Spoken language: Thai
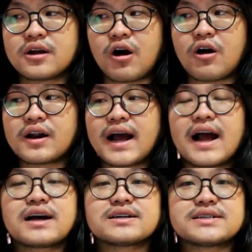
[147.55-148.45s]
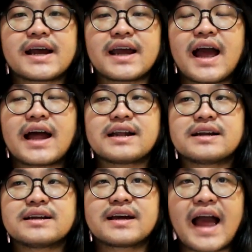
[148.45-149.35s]
ก็ค่อนข้างใช้งาน
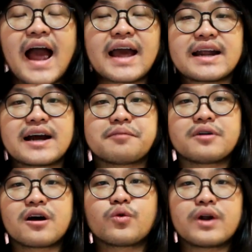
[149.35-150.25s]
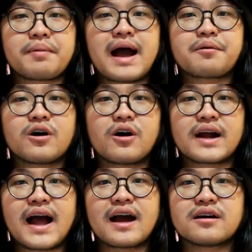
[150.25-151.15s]
ง่ายนะครับแล้วก็คุณภาพก็ค่
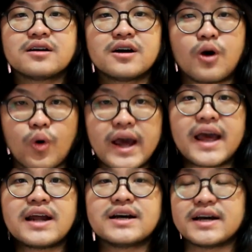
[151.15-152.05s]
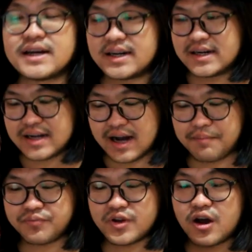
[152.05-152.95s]
อนข้างโอเคเลยนะค
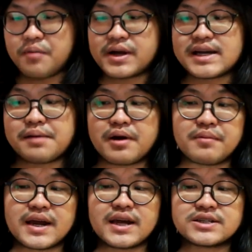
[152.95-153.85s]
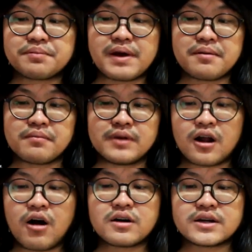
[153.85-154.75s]
รับแล้วก็มาเทียบกับอันนี้ซึ่งเป็น
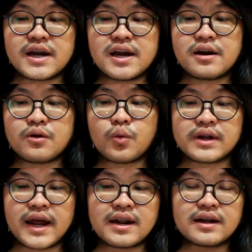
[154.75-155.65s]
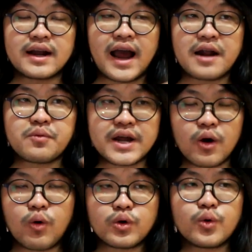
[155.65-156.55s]
กล้องที่เน้นงานวิดี
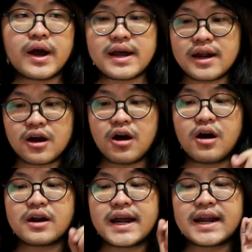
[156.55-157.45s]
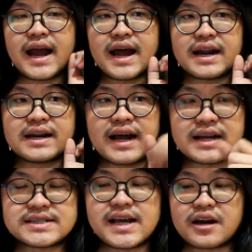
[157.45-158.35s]
โอด้วยแล้วก็เน้นงาน
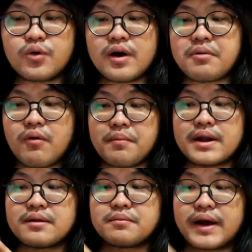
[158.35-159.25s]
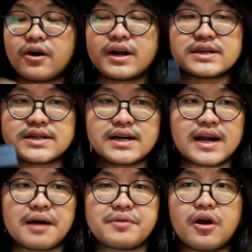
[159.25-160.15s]
อัดเสียงด้วยเพราะว่าเป็นไมค์คอนเดนเซอ
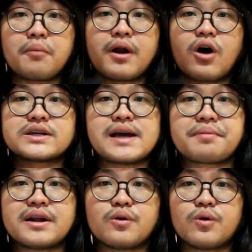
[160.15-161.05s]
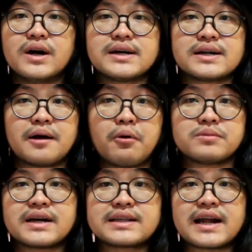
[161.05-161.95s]
ร์นะครับเดี๋ยวเรามาลองเทียบกันดูเดี๋ยวผ
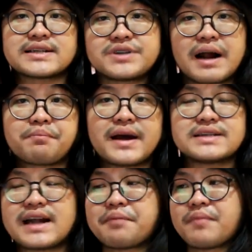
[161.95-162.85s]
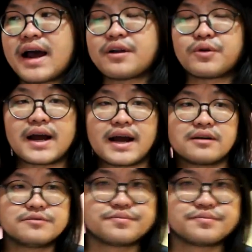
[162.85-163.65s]
มจะตัดสลับไปสลับมาดูนะครับ